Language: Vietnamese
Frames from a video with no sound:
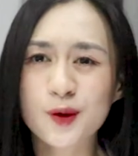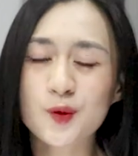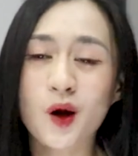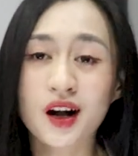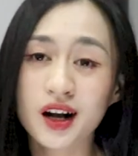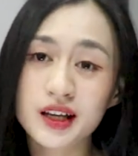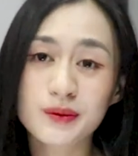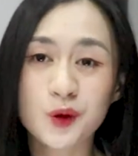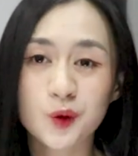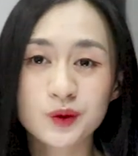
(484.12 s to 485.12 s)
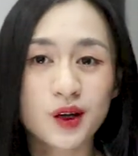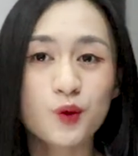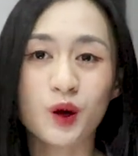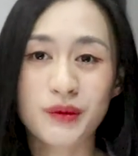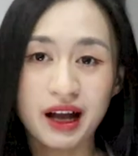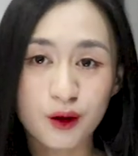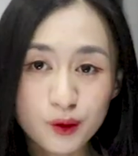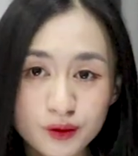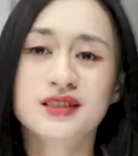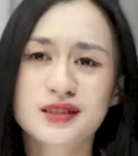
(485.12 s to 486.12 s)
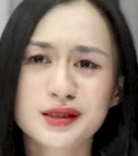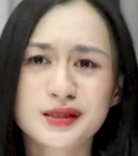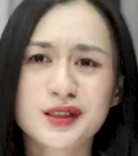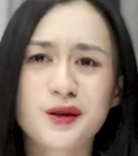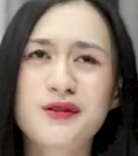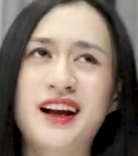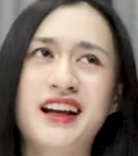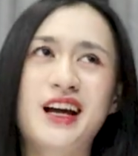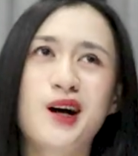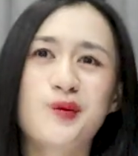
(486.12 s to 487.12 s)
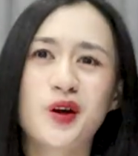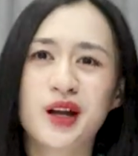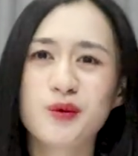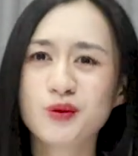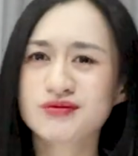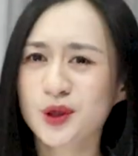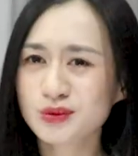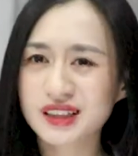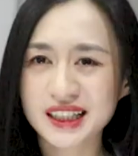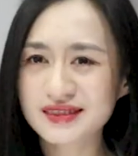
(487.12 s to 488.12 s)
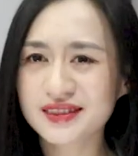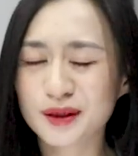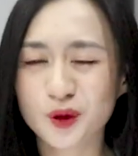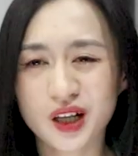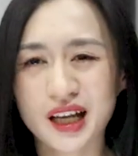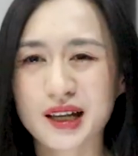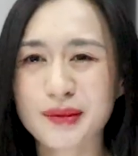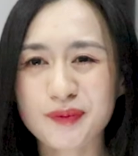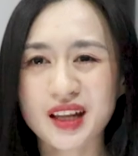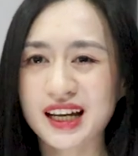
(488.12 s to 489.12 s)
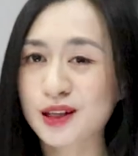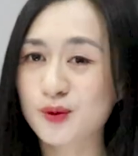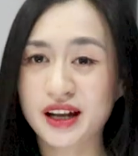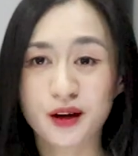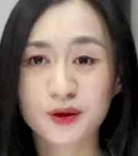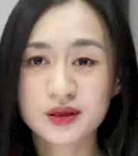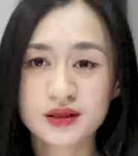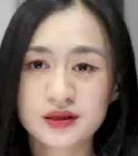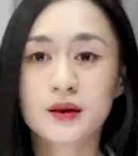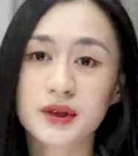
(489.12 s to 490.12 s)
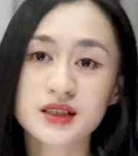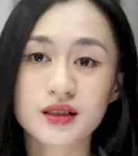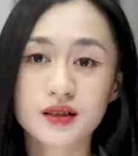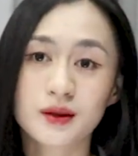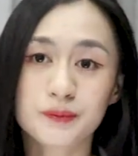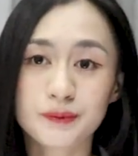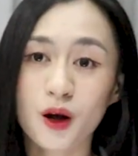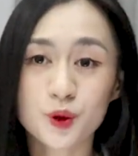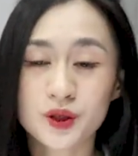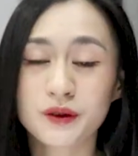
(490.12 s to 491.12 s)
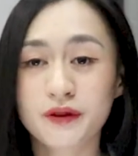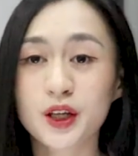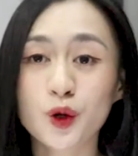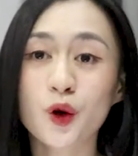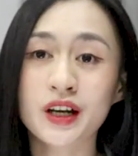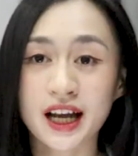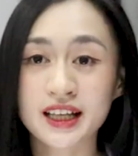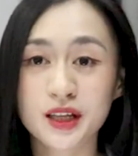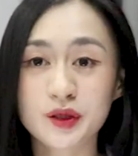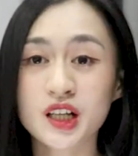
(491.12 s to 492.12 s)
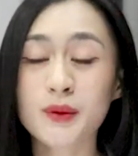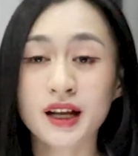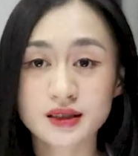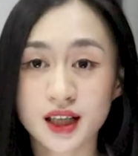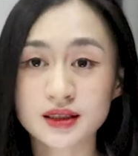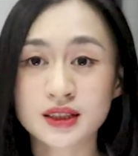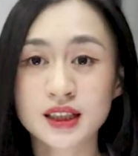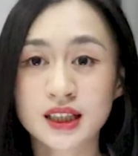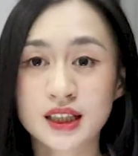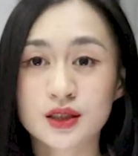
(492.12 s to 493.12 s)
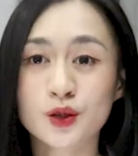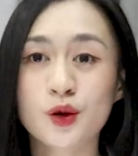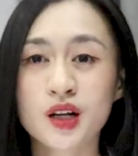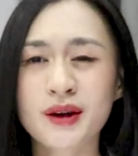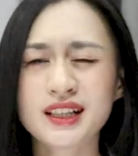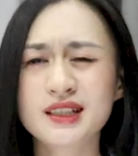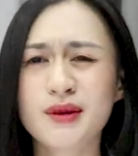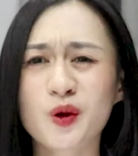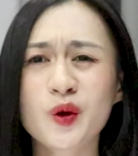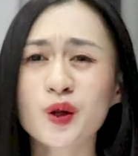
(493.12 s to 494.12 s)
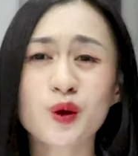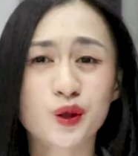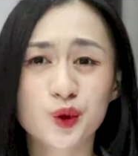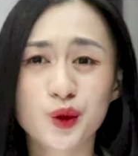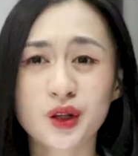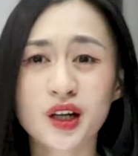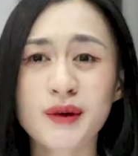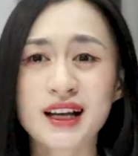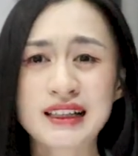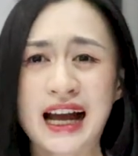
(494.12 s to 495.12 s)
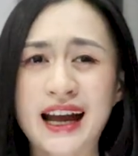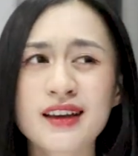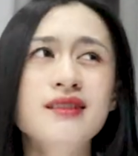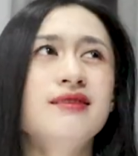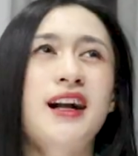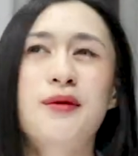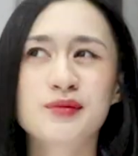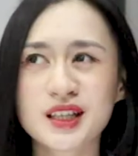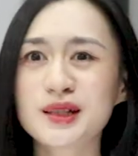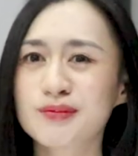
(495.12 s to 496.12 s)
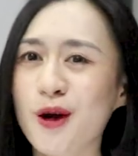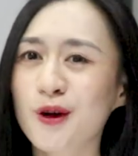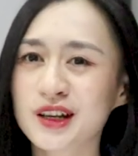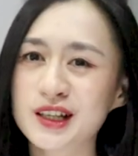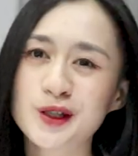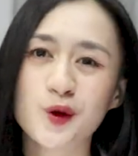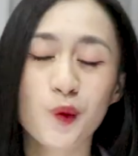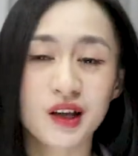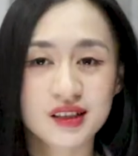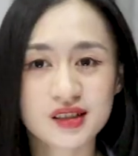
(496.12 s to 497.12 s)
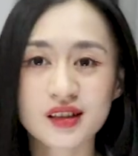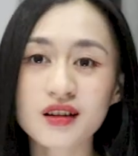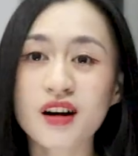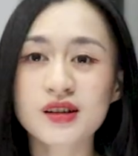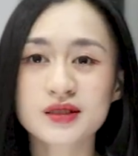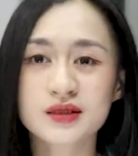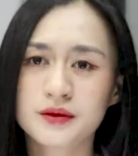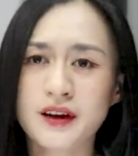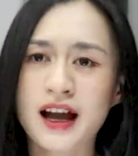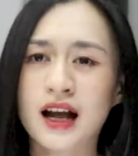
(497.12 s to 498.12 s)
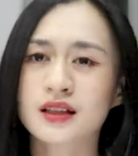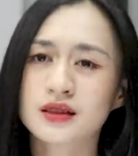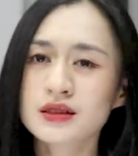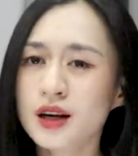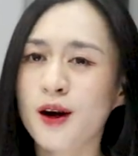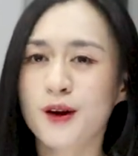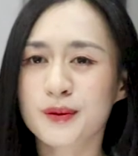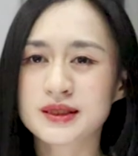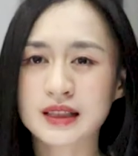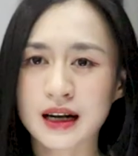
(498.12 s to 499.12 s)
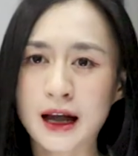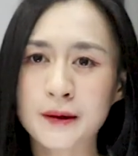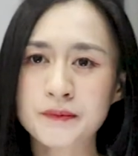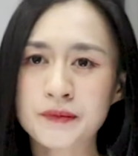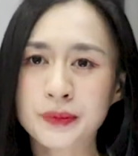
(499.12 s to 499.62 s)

không quá gầy mà cũng không quá béo, chứ không phải là một cái bụng núng nính và một cái bắp tay lỏng lẻo. Bây giờ pause video này nếu như các bạn cần, rồi các bạn chỉ mặc nguyên quần đùi thôi, các bạn hãy ngắm nhìn body của mình trước gương và tự hỏi mình rằng là